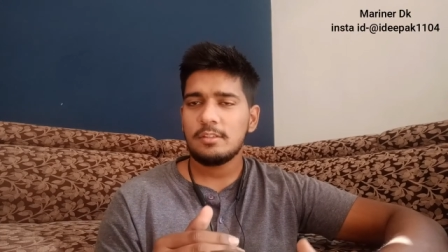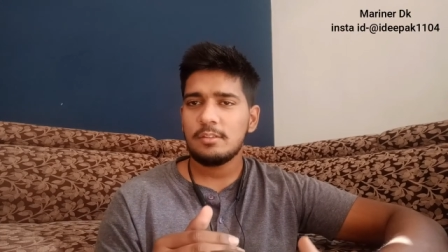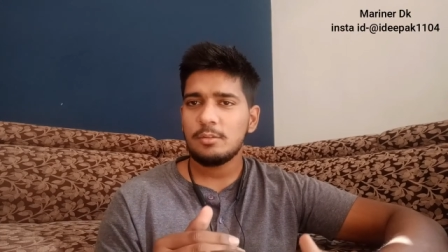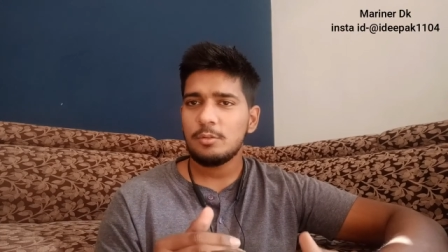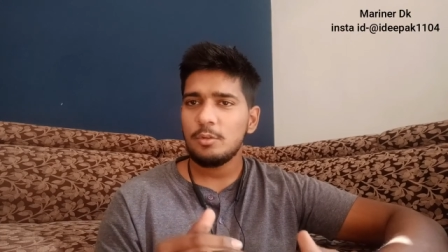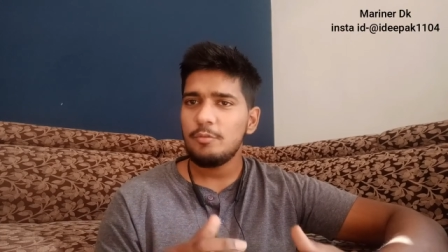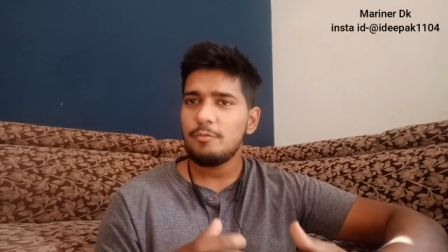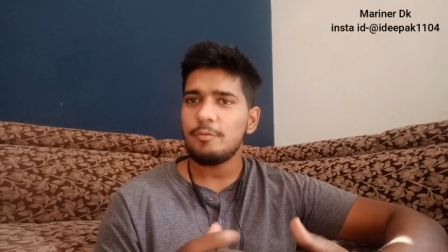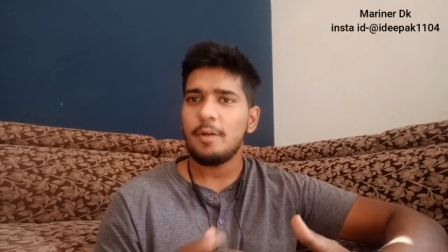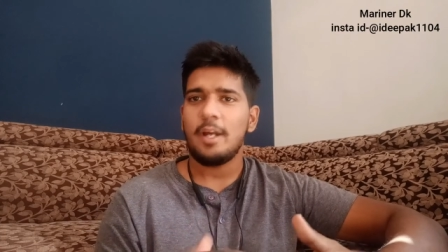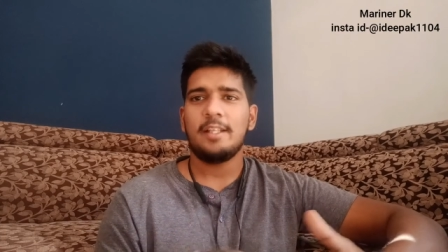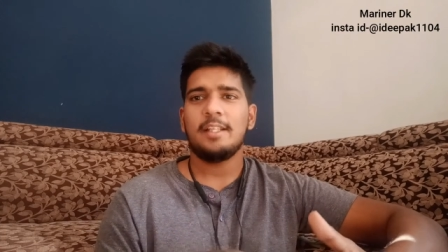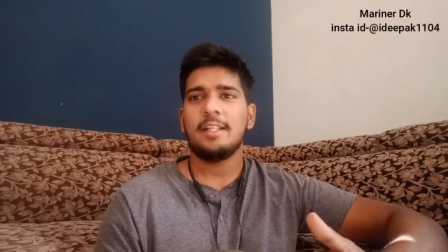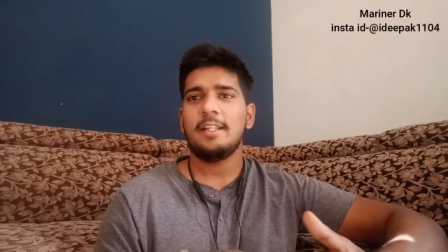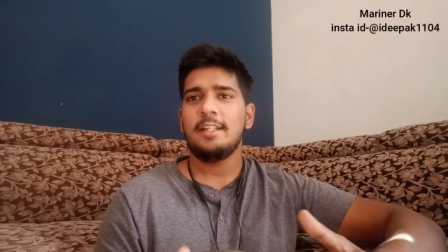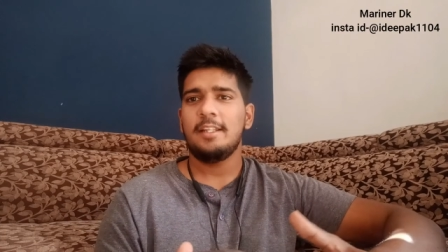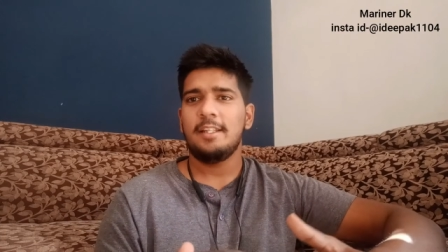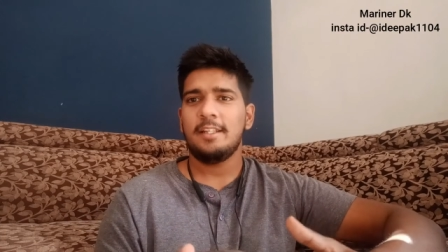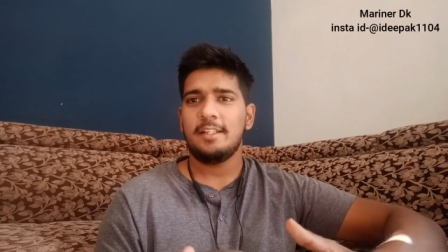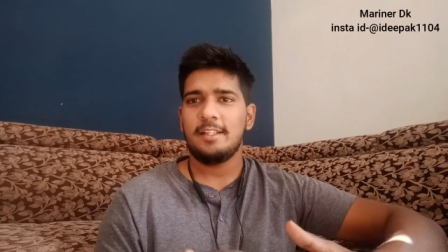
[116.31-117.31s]
कोई फ़ायदा
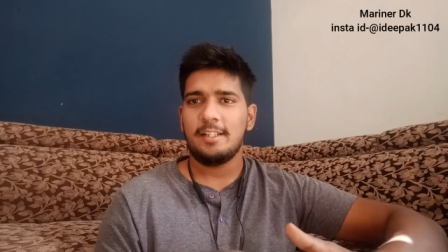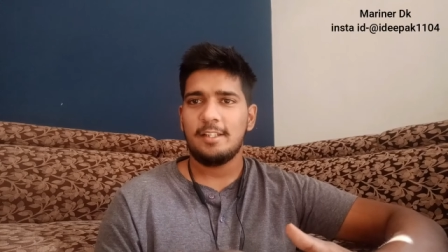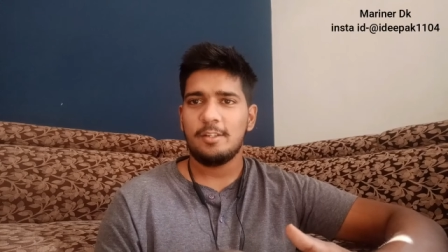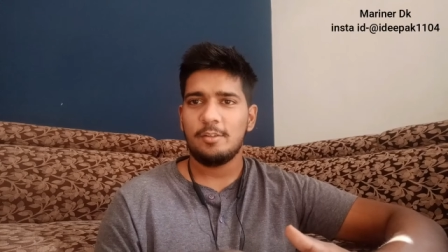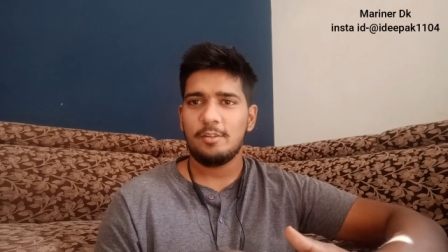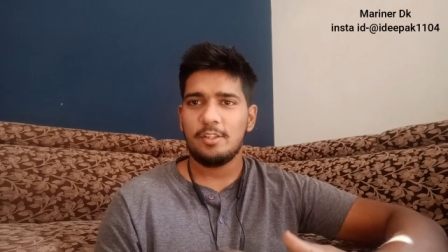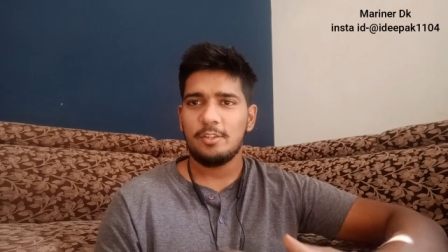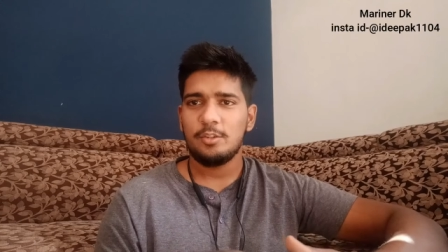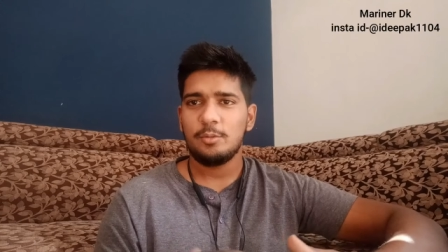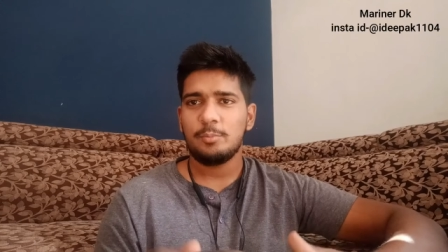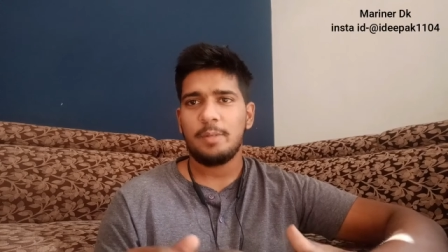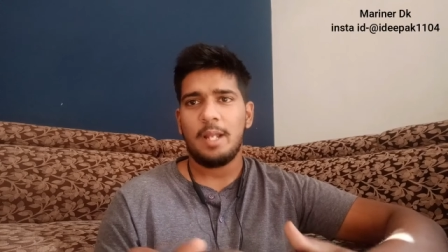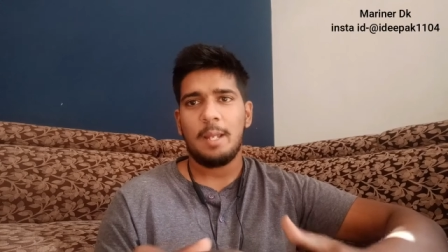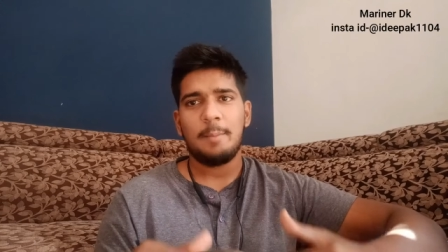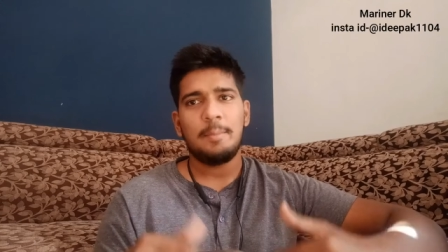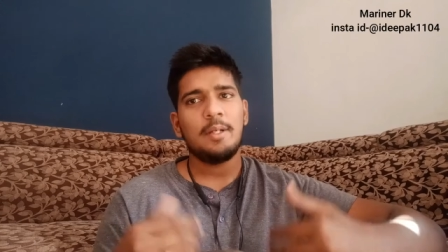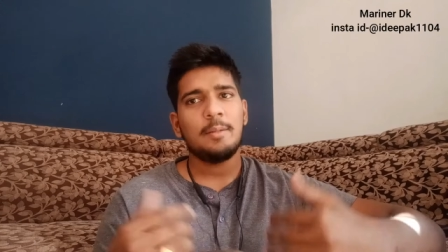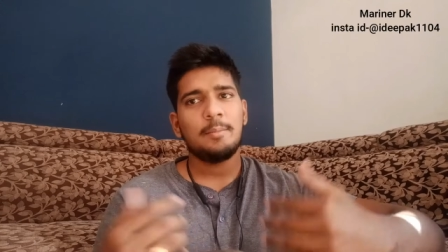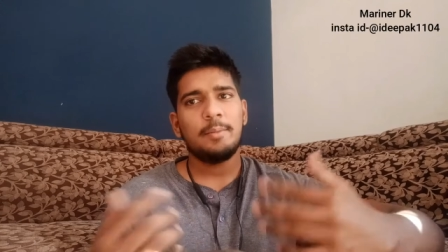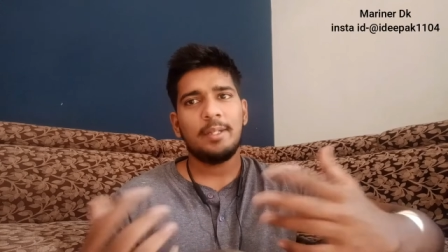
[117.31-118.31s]
नहीं निकलेगा उससे जो
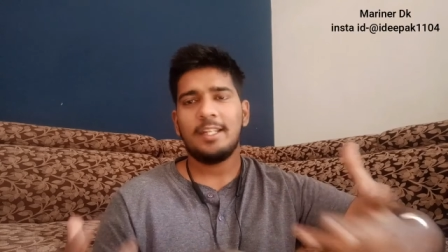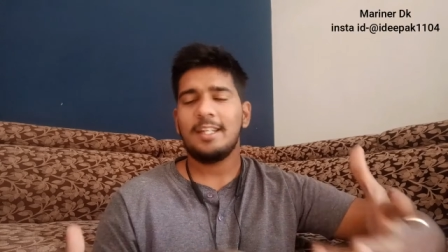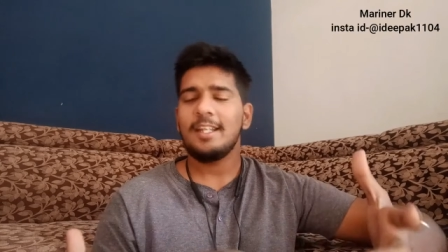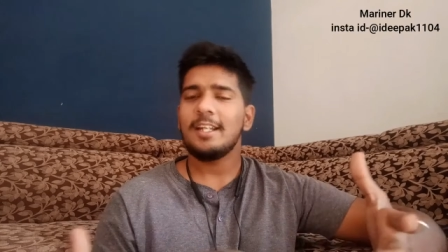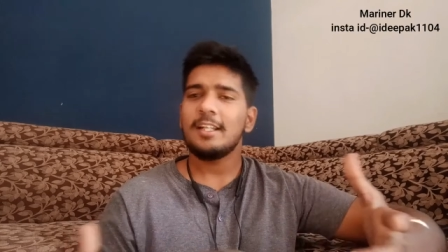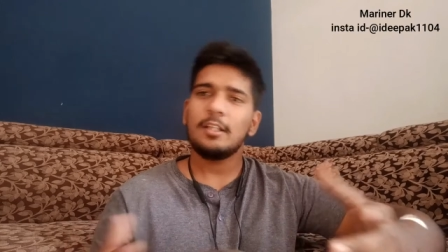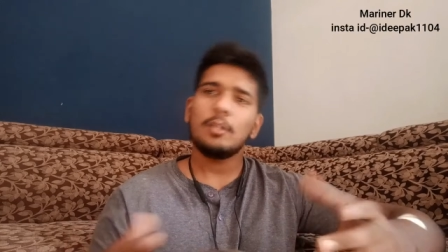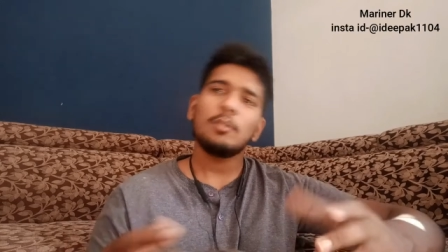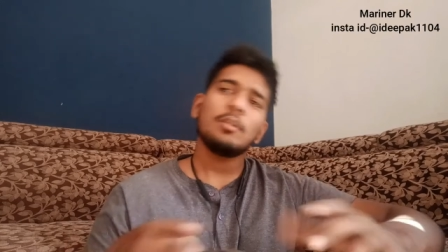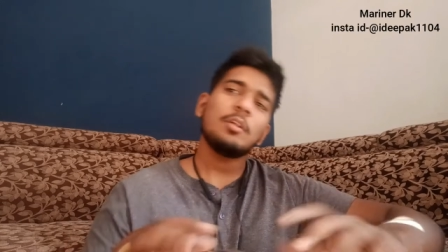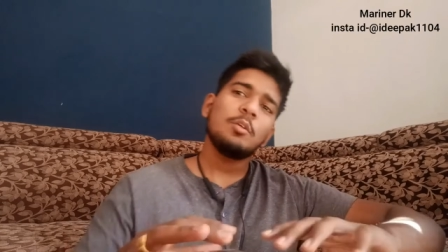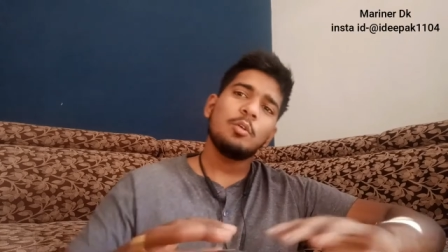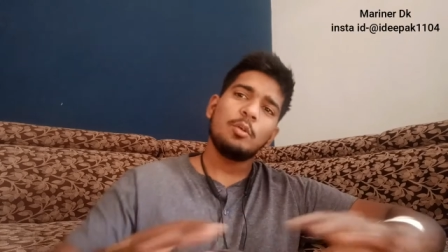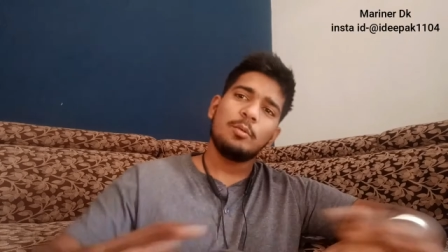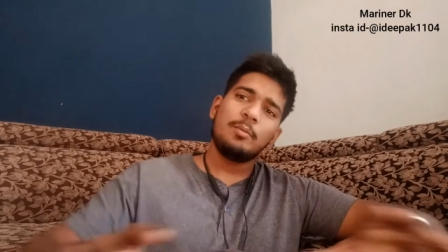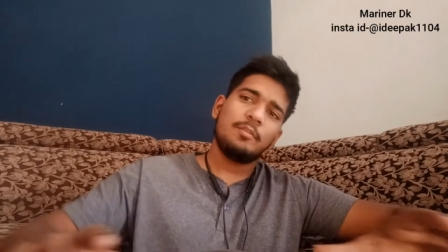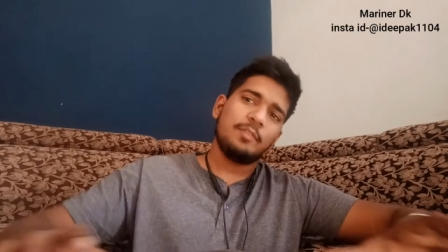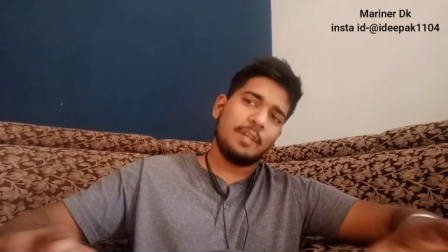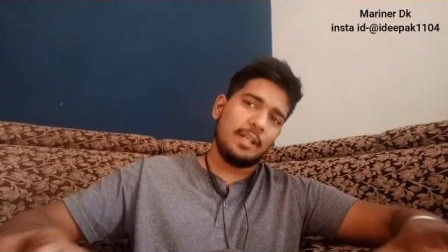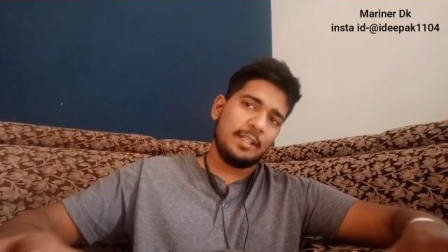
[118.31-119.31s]
प्राइमिंग हमने किया था उसका कोई
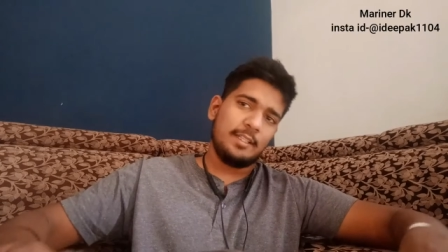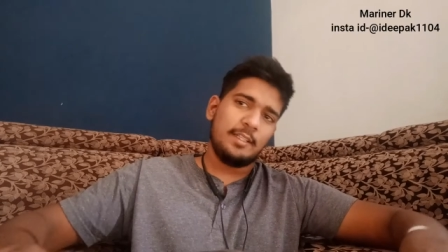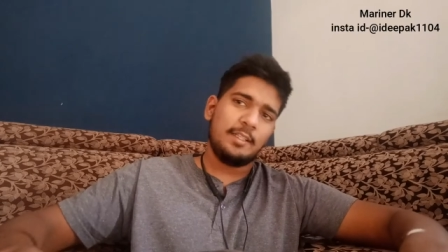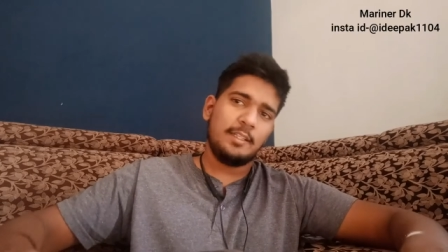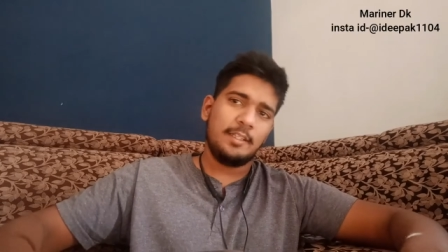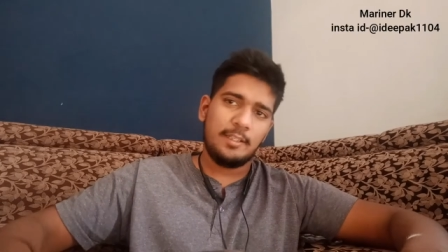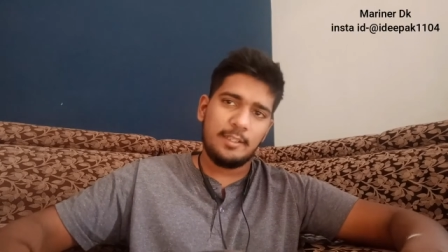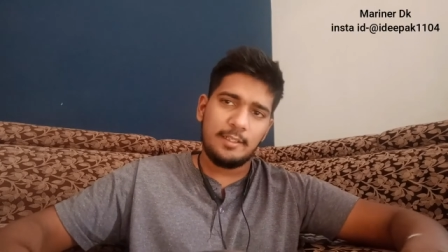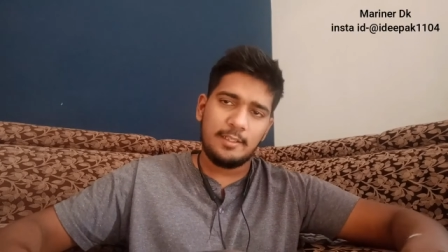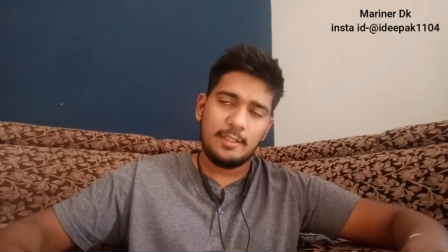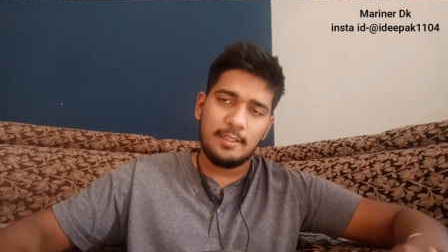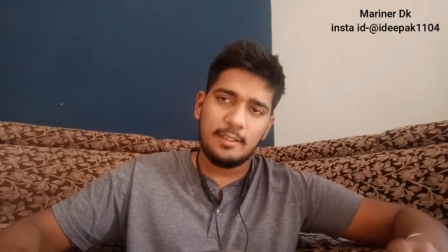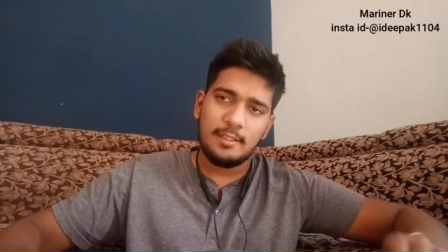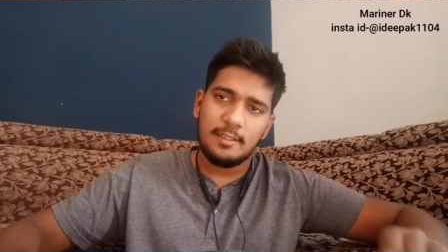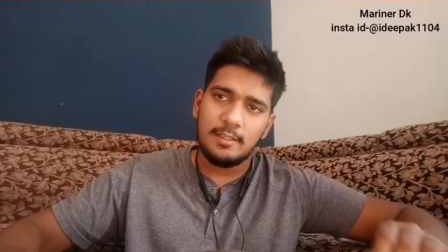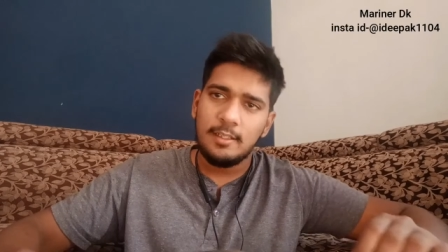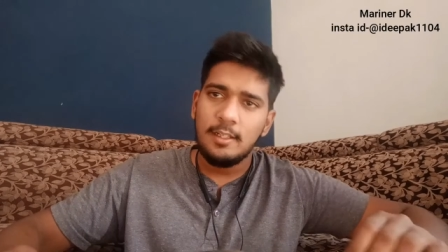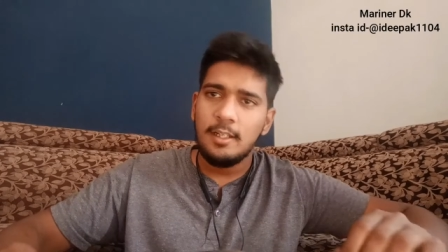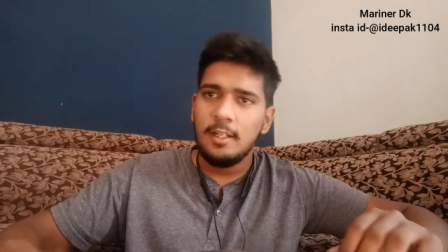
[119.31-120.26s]
भी फ़ायदा नहीं निकलेगा